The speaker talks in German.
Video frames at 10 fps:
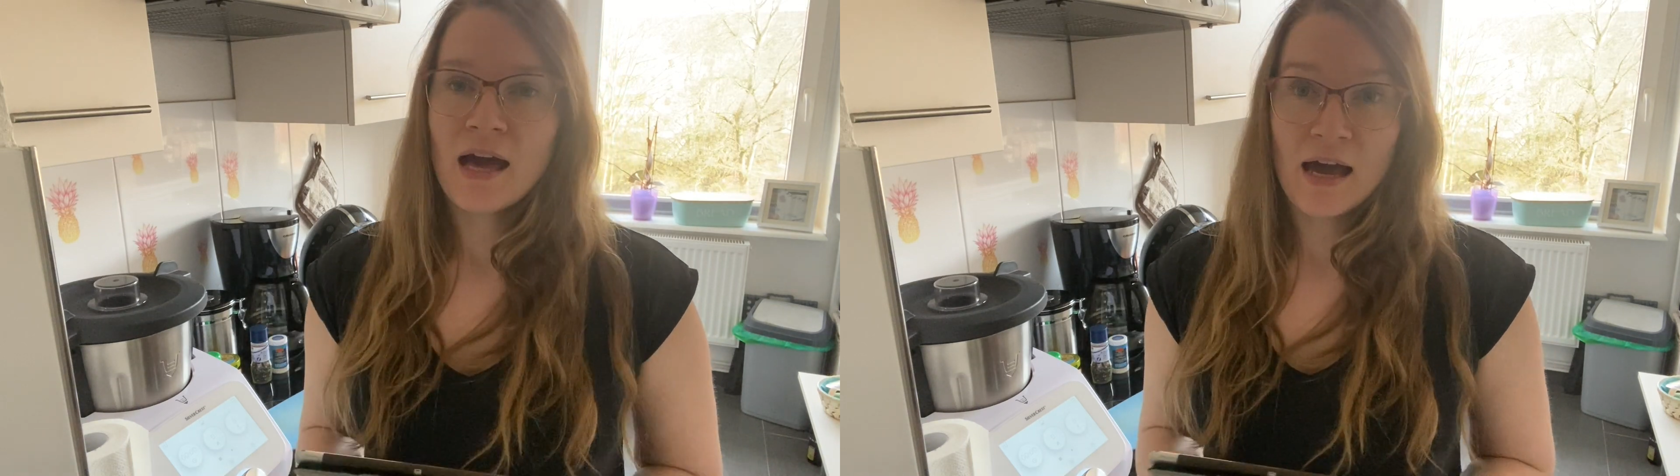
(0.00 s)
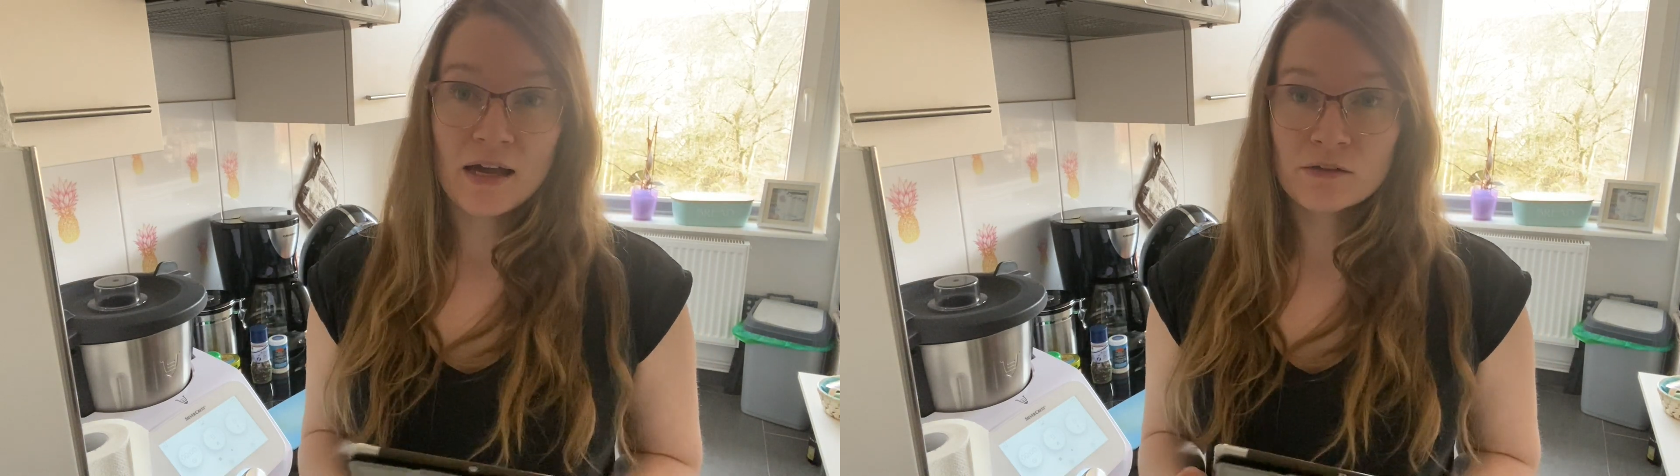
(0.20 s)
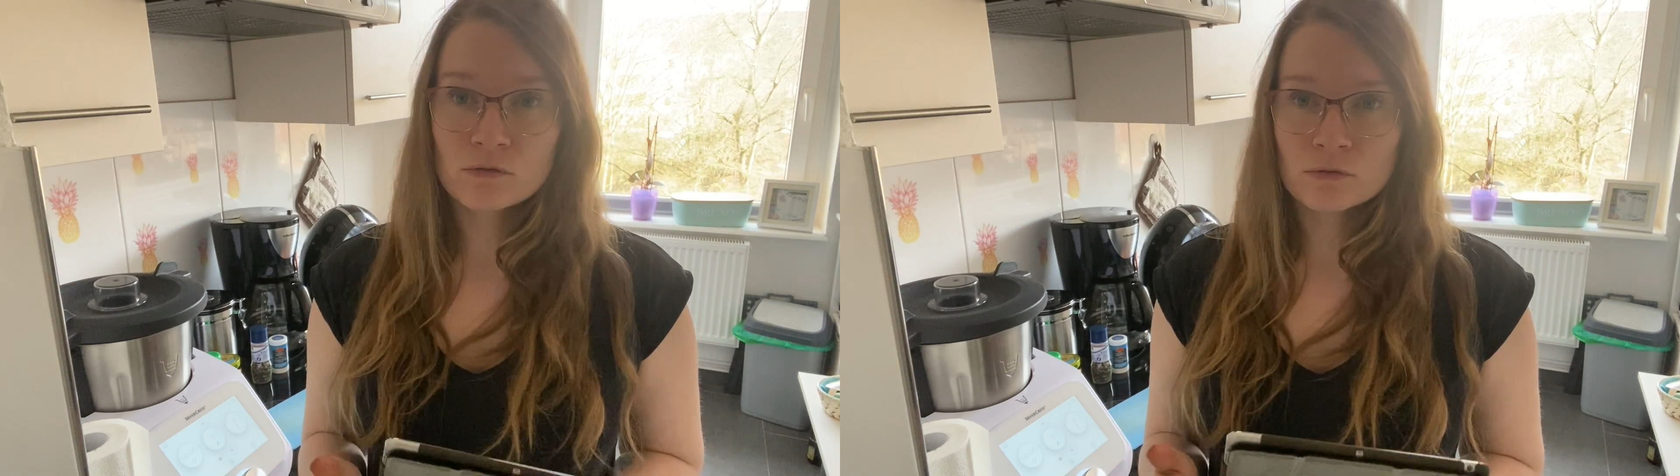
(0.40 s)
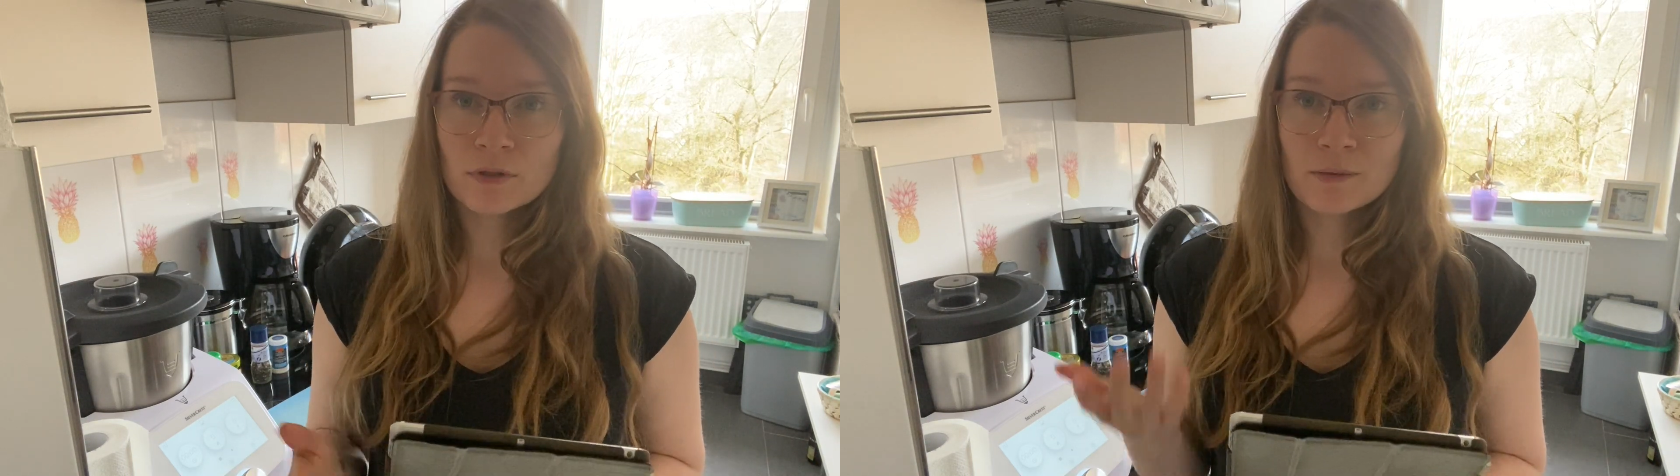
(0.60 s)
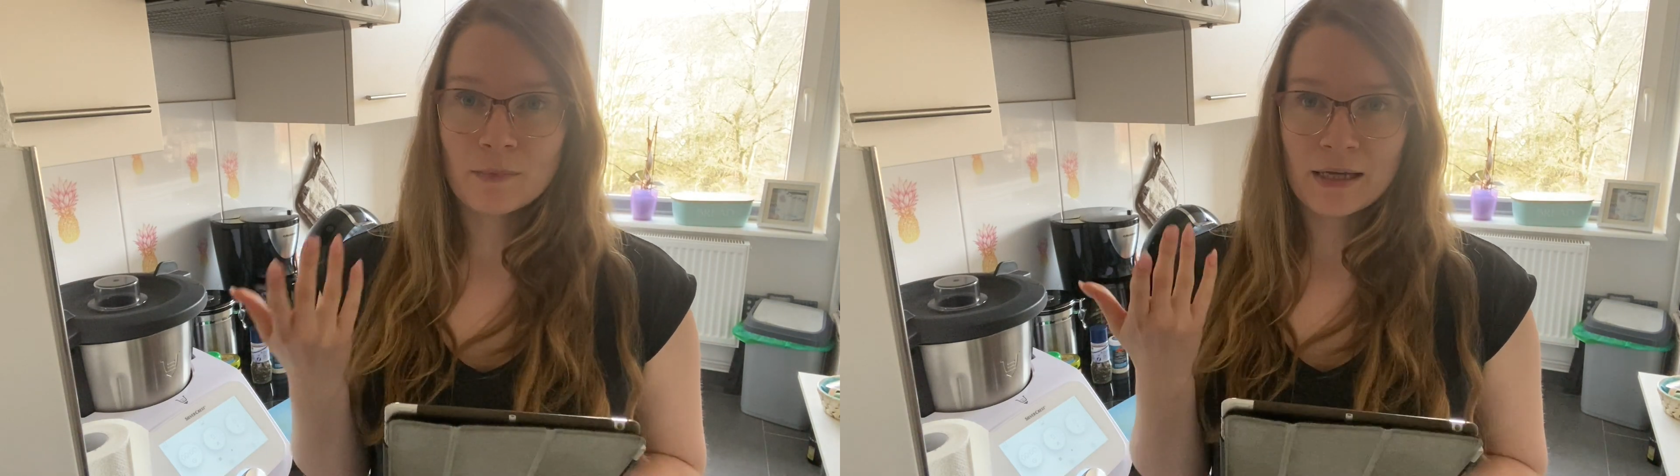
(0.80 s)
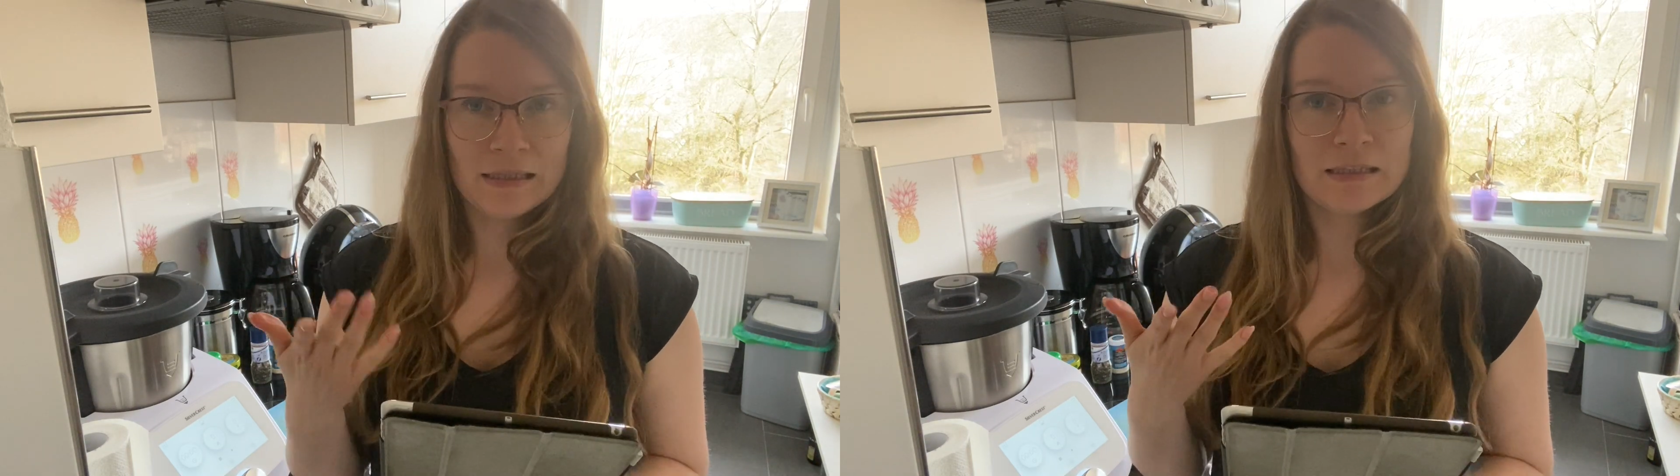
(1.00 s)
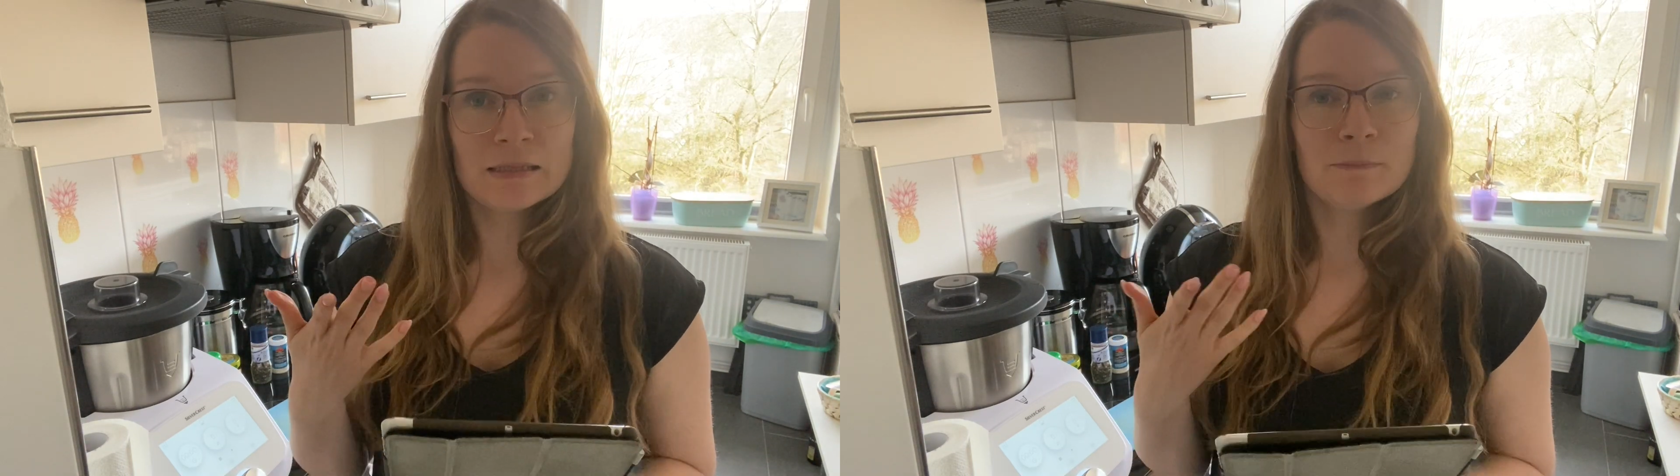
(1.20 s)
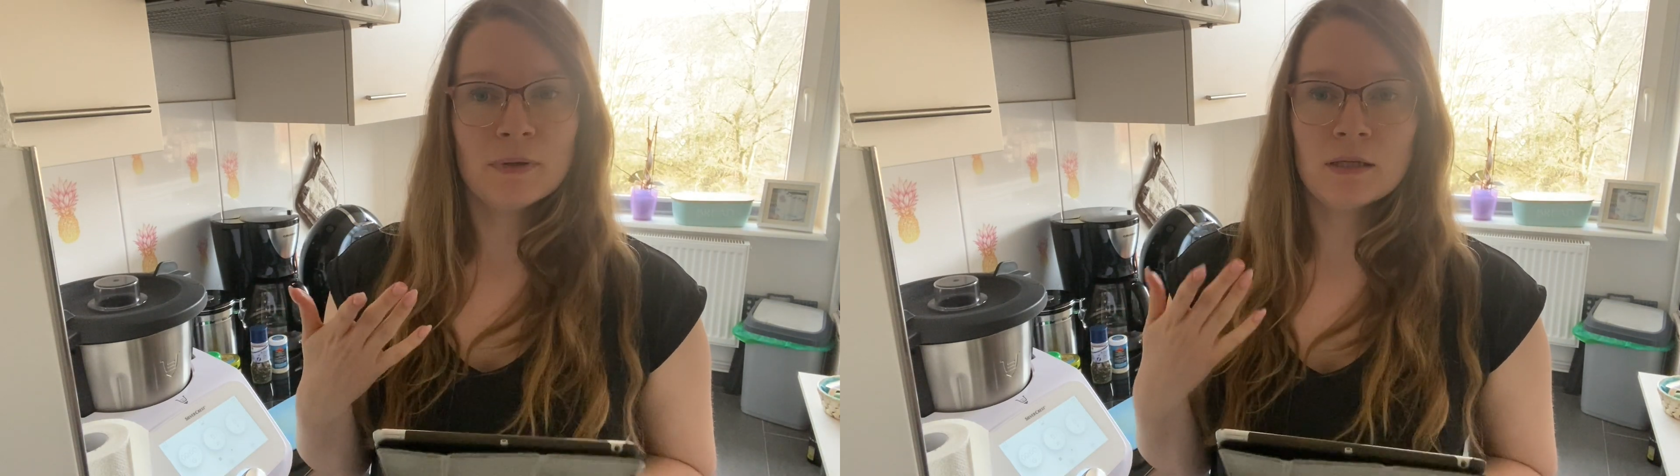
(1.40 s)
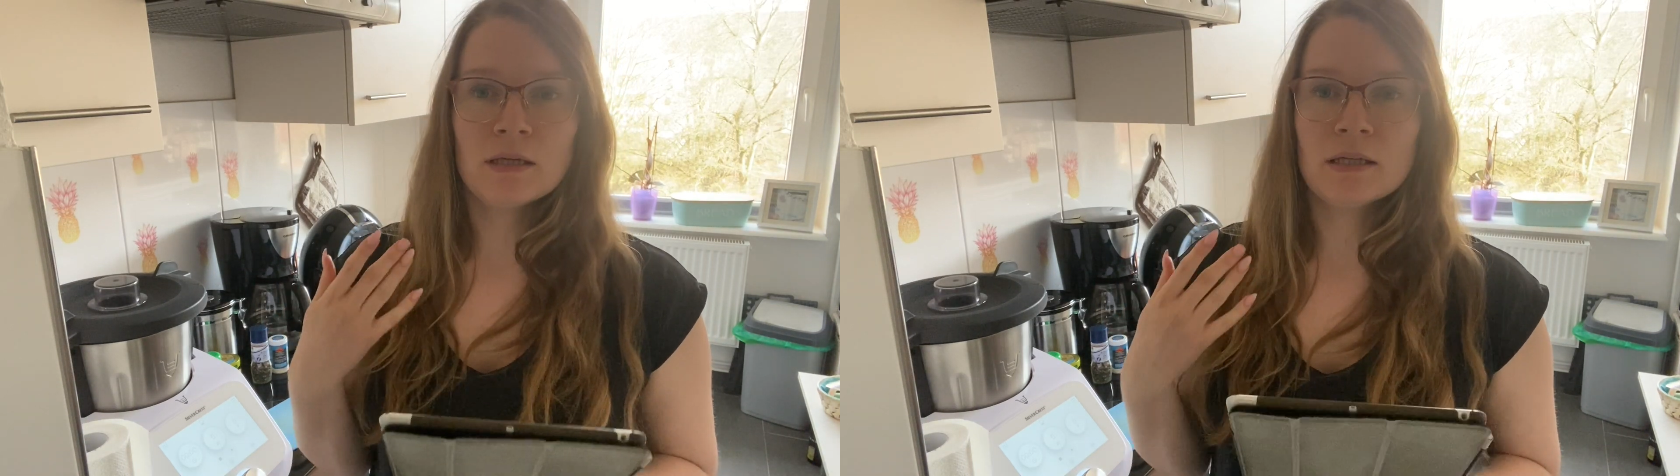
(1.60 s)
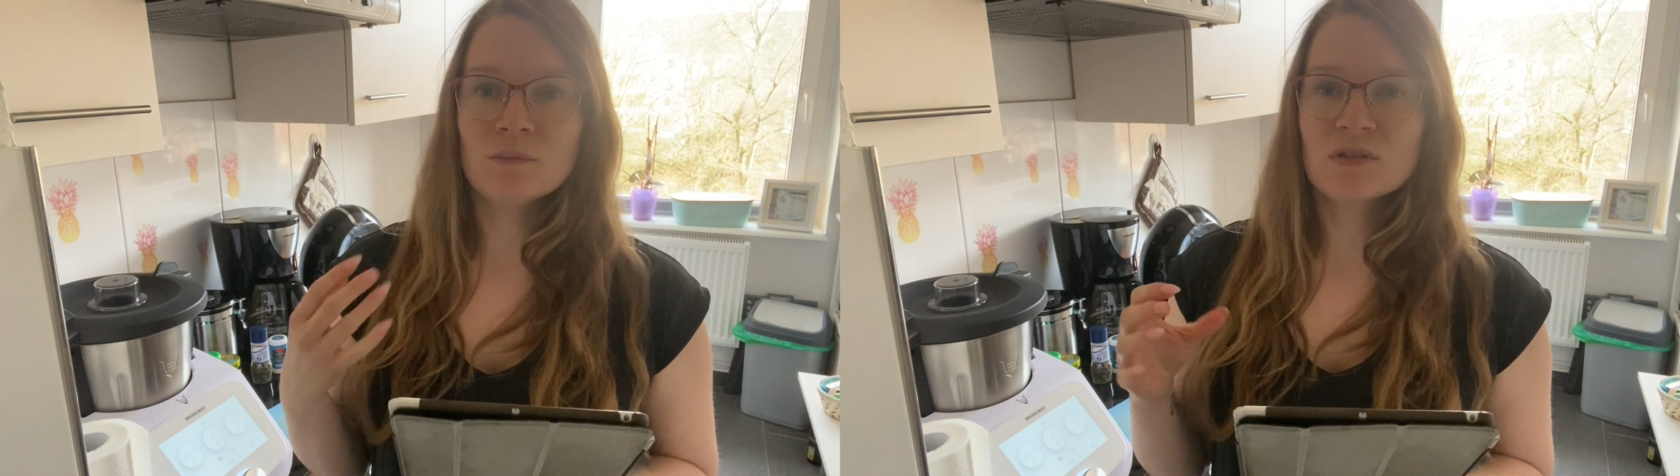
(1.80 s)
Also ähm, eigentlich nimmt man
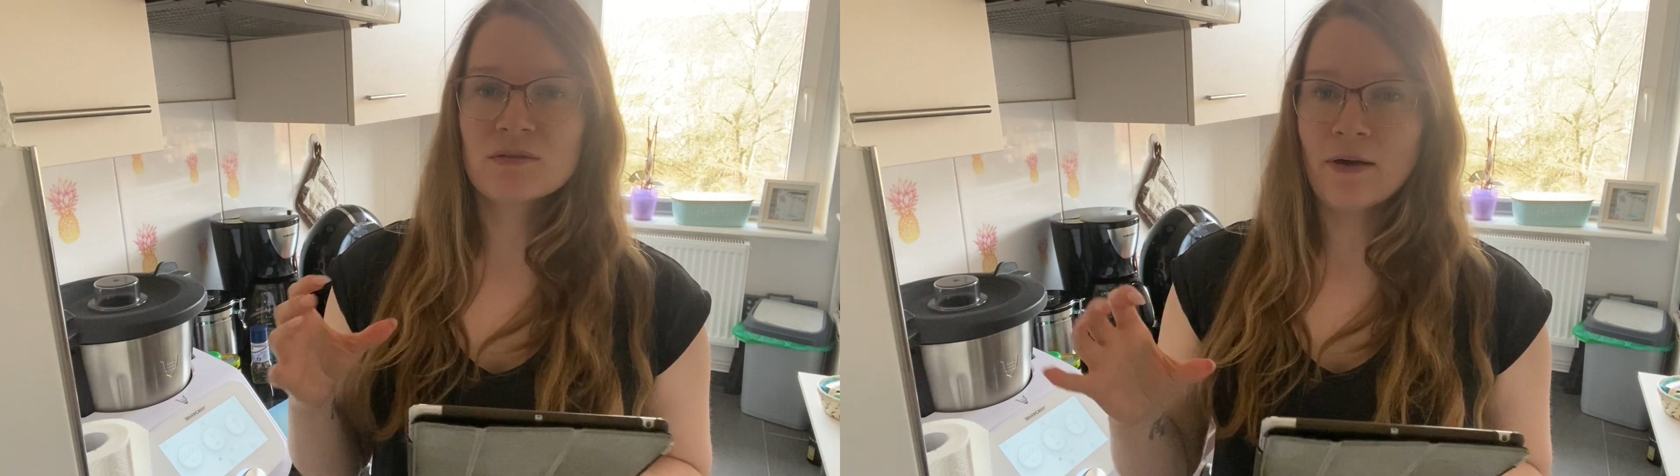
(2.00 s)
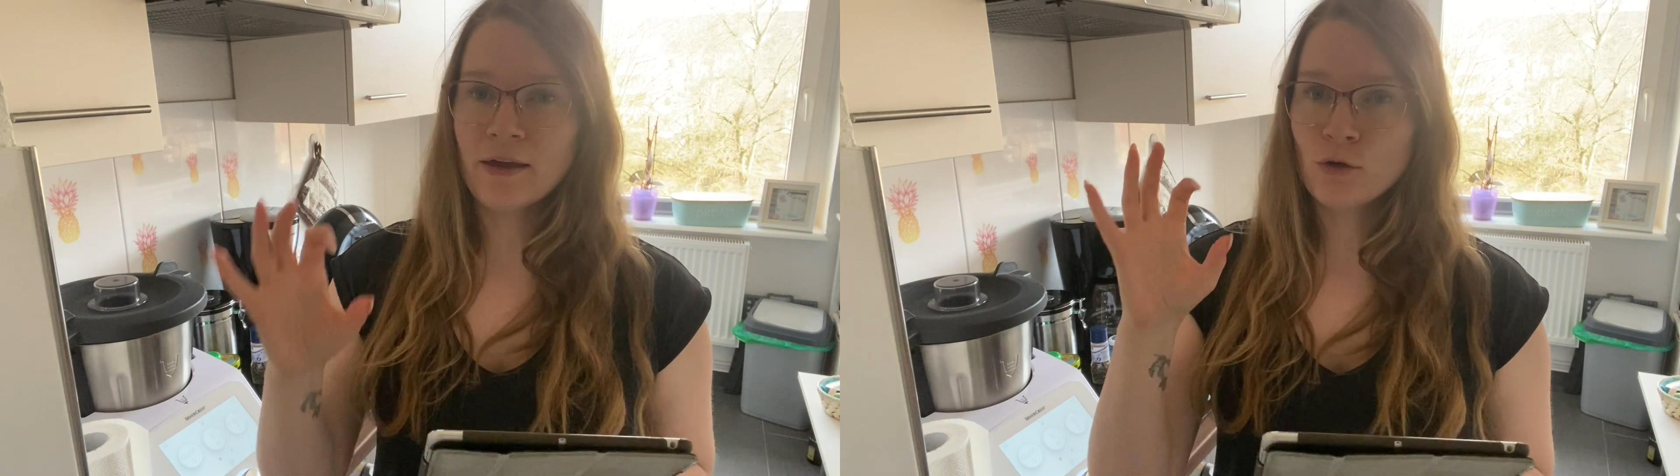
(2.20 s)
da eben zwei